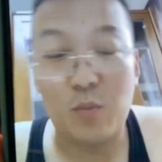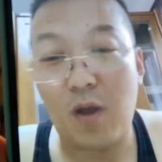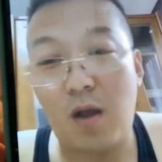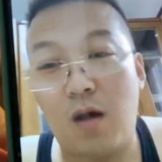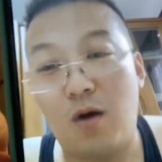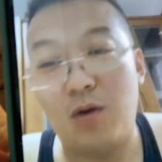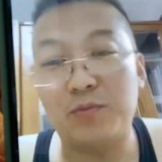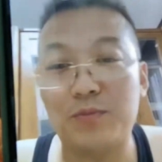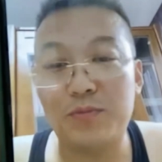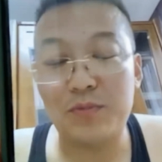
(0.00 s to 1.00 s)
好，
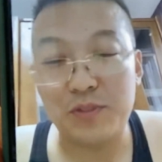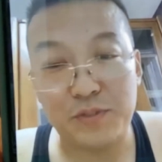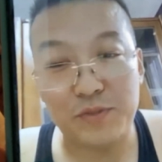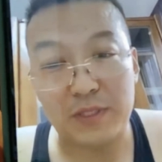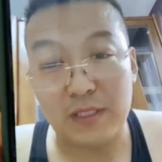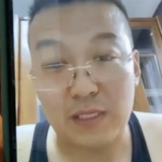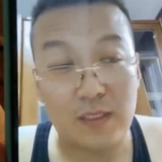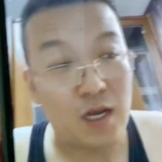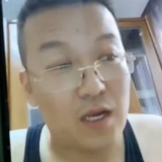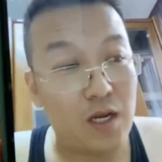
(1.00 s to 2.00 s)
继续跟大
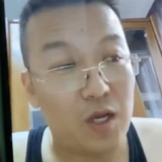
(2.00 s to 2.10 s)
家聊